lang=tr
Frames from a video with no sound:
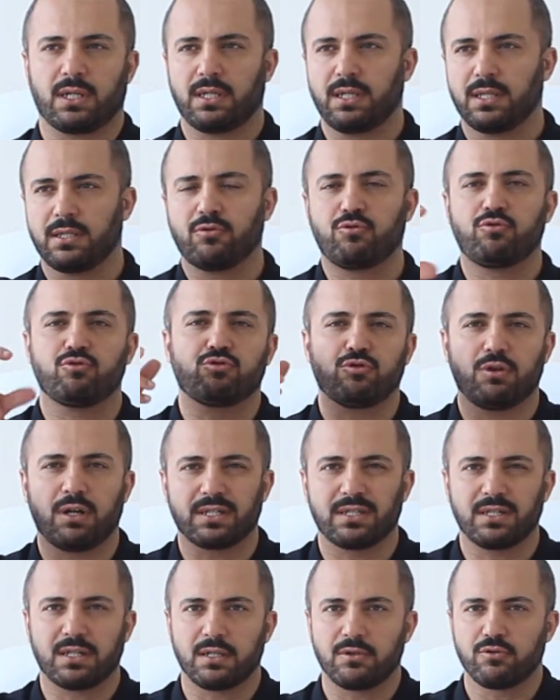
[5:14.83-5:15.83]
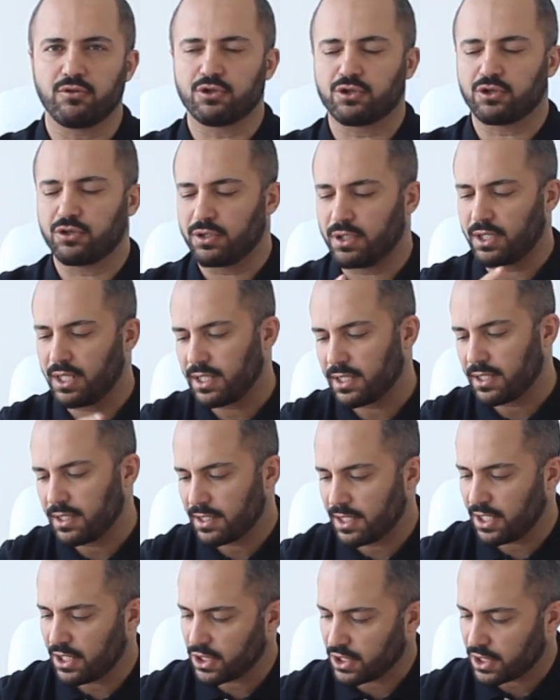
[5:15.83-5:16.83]
Ya da kutulardan alıyorsun direkt.
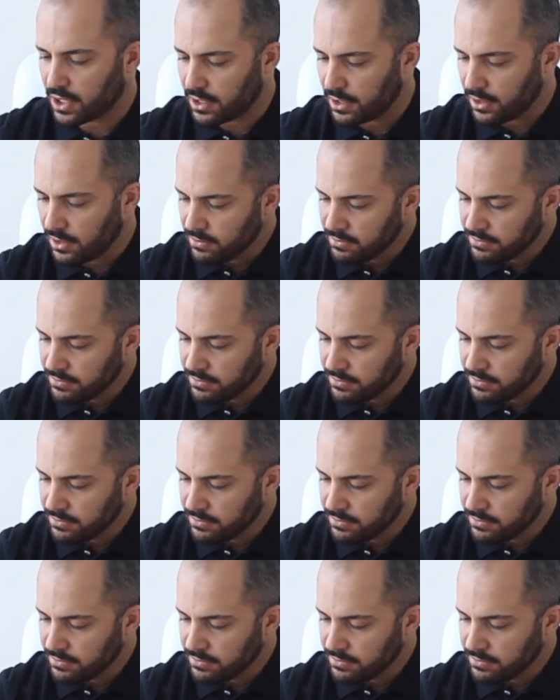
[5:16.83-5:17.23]
Geçtik.